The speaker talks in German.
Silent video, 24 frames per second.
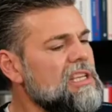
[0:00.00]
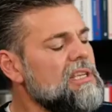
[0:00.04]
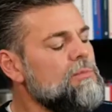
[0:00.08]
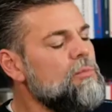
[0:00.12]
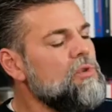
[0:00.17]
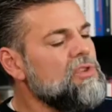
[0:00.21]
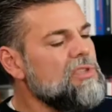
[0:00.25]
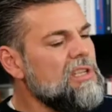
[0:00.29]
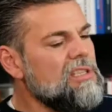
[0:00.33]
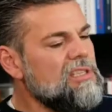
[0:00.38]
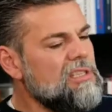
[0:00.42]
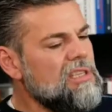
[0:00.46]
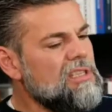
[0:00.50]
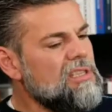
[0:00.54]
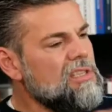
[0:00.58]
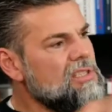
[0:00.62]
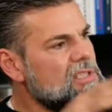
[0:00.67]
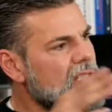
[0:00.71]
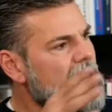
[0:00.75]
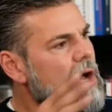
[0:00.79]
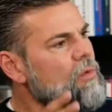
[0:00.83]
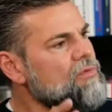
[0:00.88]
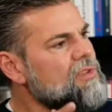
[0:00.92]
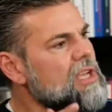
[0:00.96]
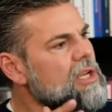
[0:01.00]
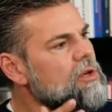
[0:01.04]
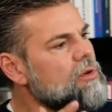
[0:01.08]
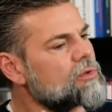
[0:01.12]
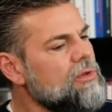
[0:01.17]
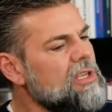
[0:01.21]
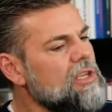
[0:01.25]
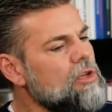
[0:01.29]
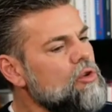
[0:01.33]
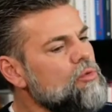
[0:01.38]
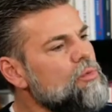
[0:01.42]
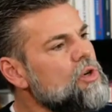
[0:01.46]
ich muss jetzt diesen Zaun der
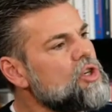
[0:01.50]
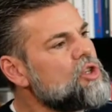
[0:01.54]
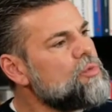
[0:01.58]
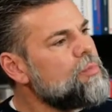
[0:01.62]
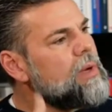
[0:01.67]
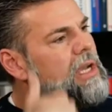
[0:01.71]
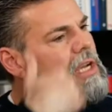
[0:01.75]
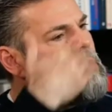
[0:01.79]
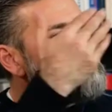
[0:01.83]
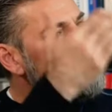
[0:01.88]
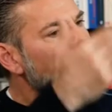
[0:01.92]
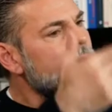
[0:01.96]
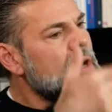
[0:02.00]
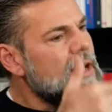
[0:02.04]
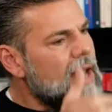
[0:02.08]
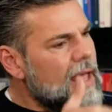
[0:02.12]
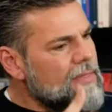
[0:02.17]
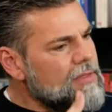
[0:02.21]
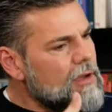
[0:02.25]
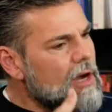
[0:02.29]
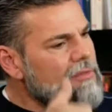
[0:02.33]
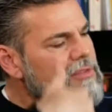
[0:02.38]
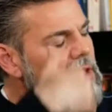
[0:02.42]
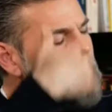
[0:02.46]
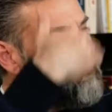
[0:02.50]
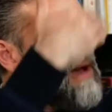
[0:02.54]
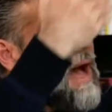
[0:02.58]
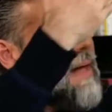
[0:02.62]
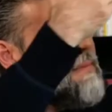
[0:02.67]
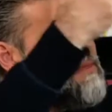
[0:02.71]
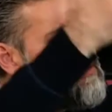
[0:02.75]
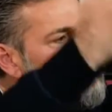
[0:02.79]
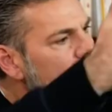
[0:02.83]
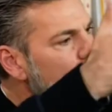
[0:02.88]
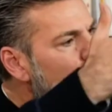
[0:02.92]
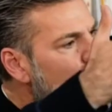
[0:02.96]
Ideologie überspringen und lande auf einem
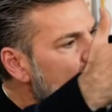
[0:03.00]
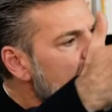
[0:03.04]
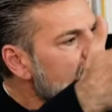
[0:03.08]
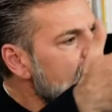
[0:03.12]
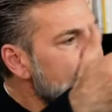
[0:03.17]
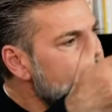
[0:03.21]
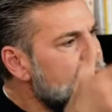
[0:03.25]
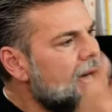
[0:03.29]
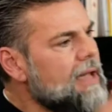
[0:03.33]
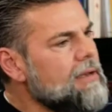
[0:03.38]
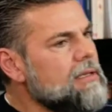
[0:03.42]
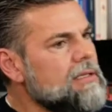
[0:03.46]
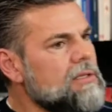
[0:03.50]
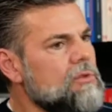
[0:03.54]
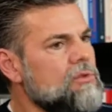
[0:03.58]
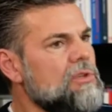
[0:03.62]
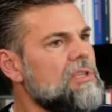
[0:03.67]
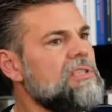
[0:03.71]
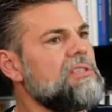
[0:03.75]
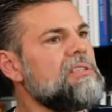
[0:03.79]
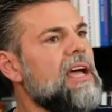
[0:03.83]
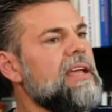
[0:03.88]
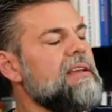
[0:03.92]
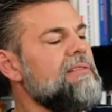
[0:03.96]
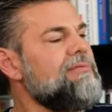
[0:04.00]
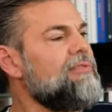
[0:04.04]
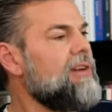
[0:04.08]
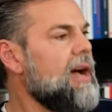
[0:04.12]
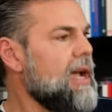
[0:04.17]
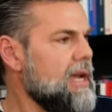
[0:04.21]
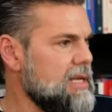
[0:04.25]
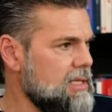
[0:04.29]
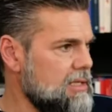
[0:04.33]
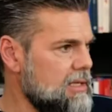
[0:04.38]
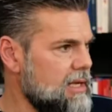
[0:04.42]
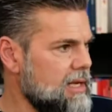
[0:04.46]
anderen neuen Land. Und das ist ein
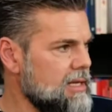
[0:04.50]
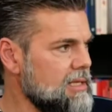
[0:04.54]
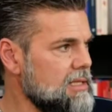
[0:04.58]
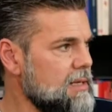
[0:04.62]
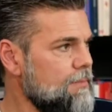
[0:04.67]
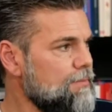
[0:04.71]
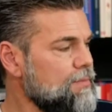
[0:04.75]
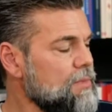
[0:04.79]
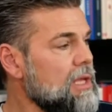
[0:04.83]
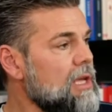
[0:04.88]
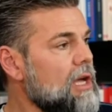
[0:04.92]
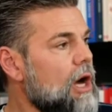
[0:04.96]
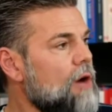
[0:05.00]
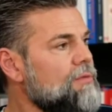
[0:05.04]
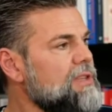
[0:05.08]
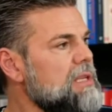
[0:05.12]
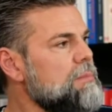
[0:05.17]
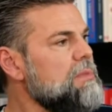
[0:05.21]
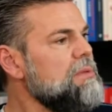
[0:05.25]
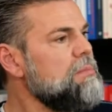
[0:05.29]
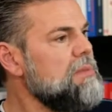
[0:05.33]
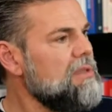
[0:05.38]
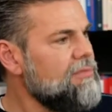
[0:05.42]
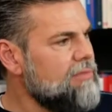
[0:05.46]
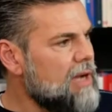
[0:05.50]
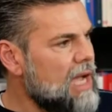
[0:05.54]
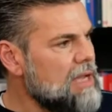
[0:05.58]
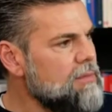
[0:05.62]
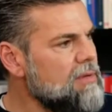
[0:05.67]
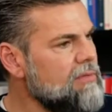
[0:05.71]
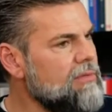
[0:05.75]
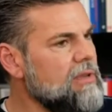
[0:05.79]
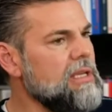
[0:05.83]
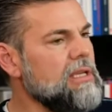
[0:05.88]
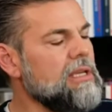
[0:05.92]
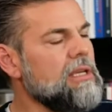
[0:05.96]
freies Land, auf dem ich mich frei
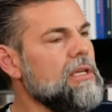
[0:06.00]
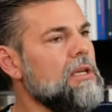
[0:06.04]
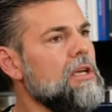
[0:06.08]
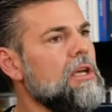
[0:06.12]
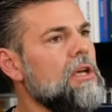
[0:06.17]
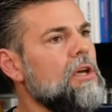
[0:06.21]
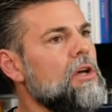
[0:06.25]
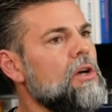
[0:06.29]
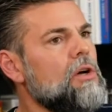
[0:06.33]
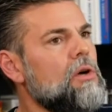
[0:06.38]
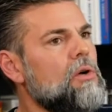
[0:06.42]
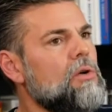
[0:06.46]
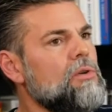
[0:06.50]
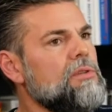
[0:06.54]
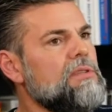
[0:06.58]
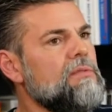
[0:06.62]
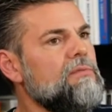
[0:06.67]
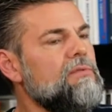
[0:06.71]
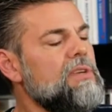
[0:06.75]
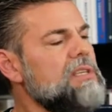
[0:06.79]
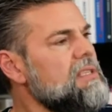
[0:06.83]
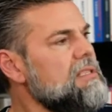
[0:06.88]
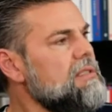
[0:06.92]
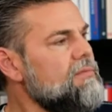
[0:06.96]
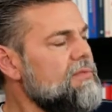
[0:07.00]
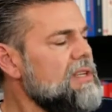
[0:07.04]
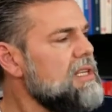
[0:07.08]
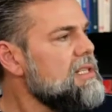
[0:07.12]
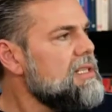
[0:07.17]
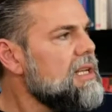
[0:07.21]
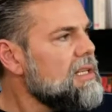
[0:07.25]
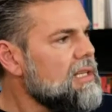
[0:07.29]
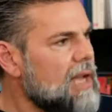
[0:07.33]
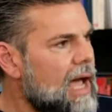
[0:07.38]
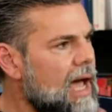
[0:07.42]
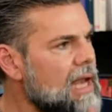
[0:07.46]
bewege. Und wir sind, wie
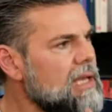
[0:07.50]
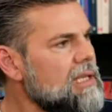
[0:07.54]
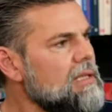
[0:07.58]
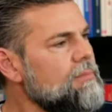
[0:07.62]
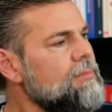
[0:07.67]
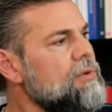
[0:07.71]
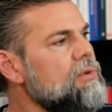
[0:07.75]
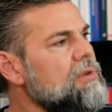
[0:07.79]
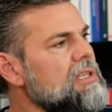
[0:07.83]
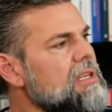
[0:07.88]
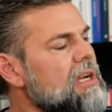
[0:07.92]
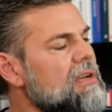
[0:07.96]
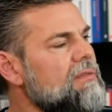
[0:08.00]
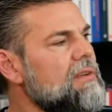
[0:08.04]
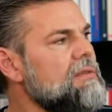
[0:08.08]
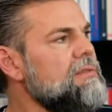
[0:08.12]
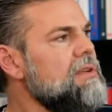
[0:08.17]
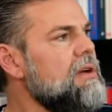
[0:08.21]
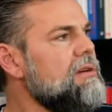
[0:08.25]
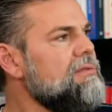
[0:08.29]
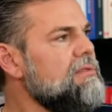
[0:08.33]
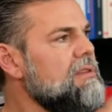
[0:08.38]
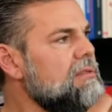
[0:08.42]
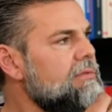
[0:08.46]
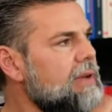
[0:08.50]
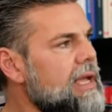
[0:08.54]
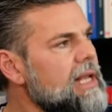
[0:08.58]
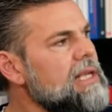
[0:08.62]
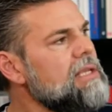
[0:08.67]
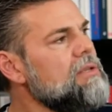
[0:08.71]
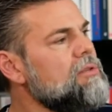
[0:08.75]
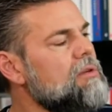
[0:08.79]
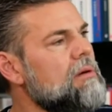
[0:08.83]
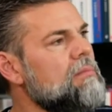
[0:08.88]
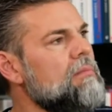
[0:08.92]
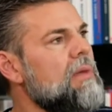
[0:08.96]
gesagt, alle Pioniere, wenn die auf die
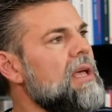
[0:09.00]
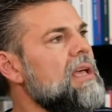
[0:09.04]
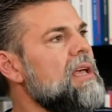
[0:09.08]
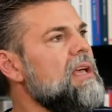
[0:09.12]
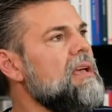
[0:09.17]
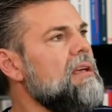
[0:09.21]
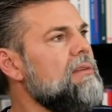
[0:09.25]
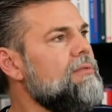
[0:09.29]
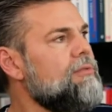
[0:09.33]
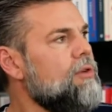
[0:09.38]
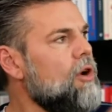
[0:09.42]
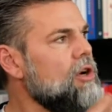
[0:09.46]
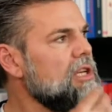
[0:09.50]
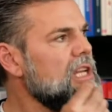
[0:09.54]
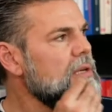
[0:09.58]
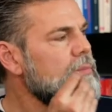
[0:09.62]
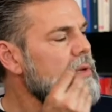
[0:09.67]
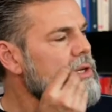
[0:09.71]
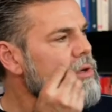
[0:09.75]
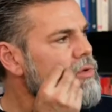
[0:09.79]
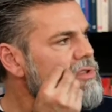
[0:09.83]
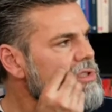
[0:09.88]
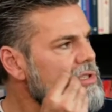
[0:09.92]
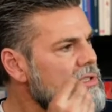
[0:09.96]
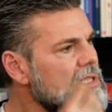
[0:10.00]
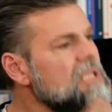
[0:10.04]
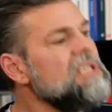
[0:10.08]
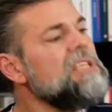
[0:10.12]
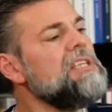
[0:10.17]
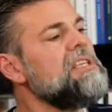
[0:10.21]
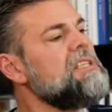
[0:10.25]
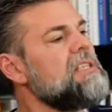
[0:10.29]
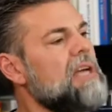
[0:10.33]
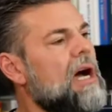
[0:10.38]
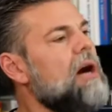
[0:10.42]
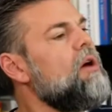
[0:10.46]
Welt kommen, fordert man uns
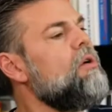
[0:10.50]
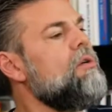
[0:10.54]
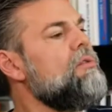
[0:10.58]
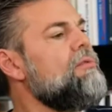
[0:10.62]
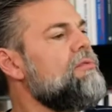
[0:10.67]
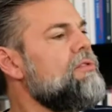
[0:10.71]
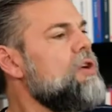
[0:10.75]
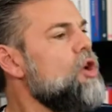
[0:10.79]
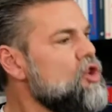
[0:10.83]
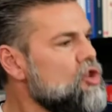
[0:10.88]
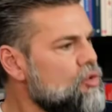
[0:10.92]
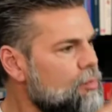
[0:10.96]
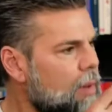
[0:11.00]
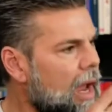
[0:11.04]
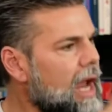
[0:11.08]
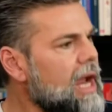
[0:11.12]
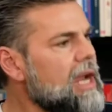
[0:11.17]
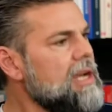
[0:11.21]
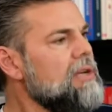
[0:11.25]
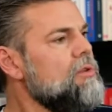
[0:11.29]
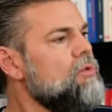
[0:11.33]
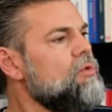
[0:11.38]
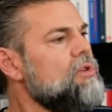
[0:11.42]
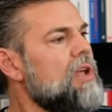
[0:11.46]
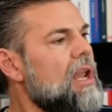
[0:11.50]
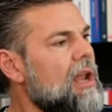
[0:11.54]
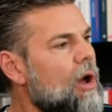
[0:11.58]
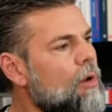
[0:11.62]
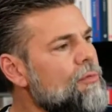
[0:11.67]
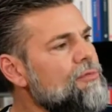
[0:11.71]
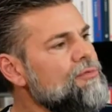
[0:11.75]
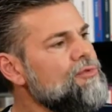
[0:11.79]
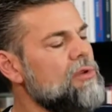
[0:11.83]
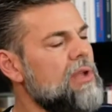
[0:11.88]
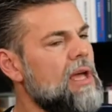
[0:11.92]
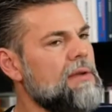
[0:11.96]
nicht auf, sprechen oder
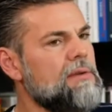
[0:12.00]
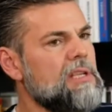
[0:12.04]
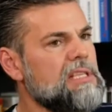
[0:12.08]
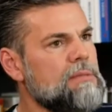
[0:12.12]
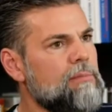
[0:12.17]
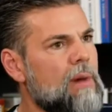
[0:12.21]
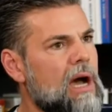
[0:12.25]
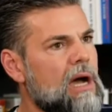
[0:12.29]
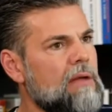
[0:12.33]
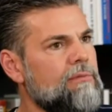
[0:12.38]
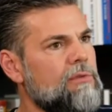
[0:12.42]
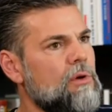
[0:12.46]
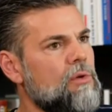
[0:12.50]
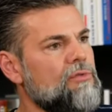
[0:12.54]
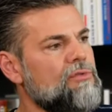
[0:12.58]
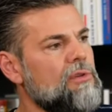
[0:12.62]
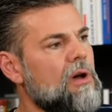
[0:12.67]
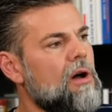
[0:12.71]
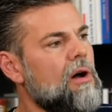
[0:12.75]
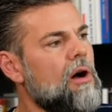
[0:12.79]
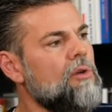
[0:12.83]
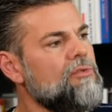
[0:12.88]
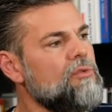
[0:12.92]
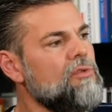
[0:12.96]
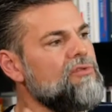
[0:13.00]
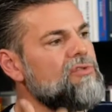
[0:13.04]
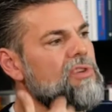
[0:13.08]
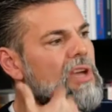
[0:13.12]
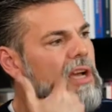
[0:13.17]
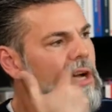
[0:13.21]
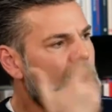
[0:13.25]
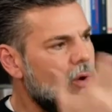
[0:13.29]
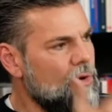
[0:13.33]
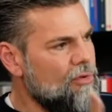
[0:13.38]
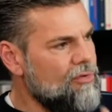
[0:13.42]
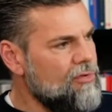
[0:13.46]
laufen zu lernen. Das machen wir uns aus uns
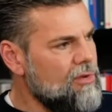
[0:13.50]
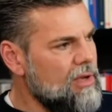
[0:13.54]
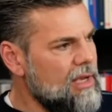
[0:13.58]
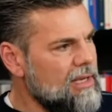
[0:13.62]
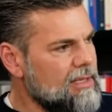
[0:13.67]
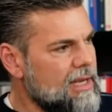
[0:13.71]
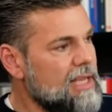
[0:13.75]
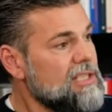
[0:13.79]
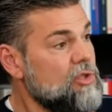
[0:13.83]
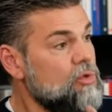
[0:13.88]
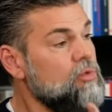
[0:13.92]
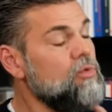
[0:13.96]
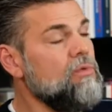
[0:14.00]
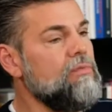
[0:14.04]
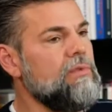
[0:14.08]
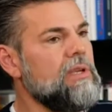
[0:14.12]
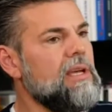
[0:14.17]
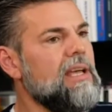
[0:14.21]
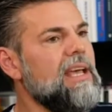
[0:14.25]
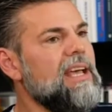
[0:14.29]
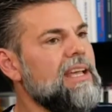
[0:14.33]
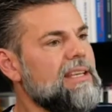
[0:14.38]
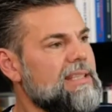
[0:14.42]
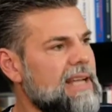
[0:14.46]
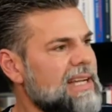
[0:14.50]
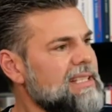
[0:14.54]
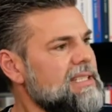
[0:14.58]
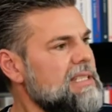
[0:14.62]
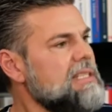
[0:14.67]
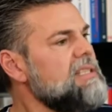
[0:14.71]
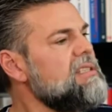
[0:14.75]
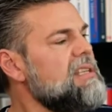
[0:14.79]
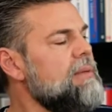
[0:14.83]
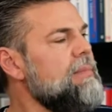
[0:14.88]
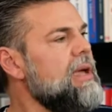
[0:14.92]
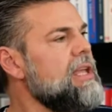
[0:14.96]
heraus. Das tun wir. Das
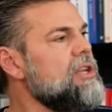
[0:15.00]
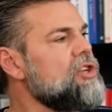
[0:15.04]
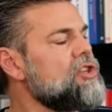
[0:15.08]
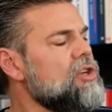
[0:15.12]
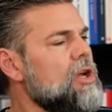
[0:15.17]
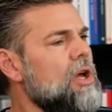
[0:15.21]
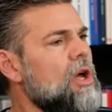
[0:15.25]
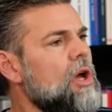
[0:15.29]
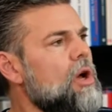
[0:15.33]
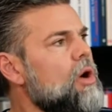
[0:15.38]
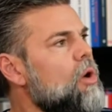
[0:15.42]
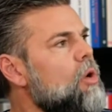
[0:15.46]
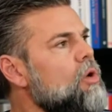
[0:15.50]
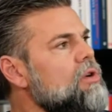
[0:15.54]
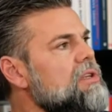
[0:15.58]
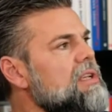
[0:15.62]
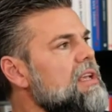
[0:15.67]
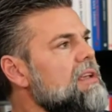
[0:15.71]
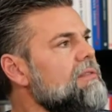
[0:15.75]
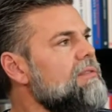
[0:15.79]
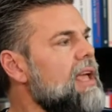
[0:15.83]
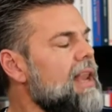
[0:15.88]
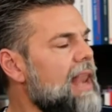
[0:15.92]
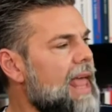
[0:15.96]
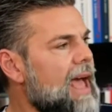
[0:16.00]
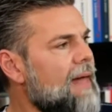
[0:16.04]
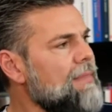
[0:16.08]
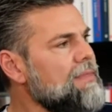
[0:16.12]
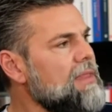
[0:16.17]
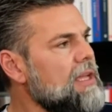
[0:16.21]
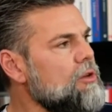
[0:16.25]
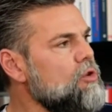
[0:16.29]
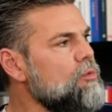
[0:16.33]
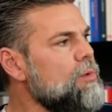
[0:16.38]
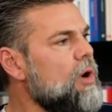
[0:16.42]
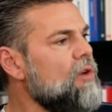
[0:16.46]
ist der Mensch. Und wir lernen
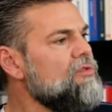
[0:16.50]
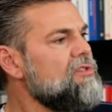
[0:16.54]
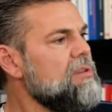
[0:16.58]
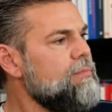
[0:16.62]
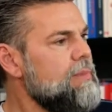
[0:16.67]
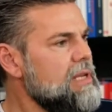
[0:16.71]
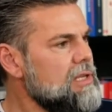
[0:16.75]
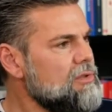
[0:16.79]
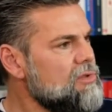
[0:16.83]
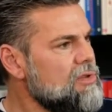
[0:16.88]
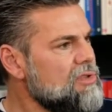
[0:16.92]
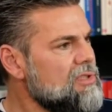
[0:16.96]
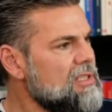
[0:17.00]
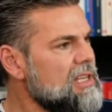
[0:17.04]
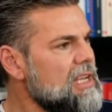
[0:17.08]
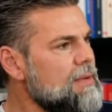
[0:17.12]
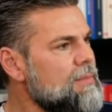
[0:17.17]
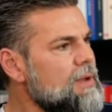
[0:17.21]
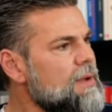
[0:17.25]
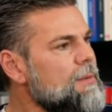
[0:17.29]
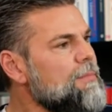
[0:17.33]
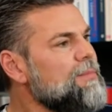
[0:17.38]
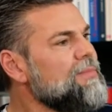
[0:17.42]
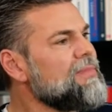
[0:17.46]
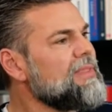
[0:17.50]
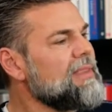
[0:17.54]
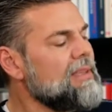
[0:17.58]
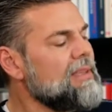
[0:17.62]
dann über unsere Bildungssysteme,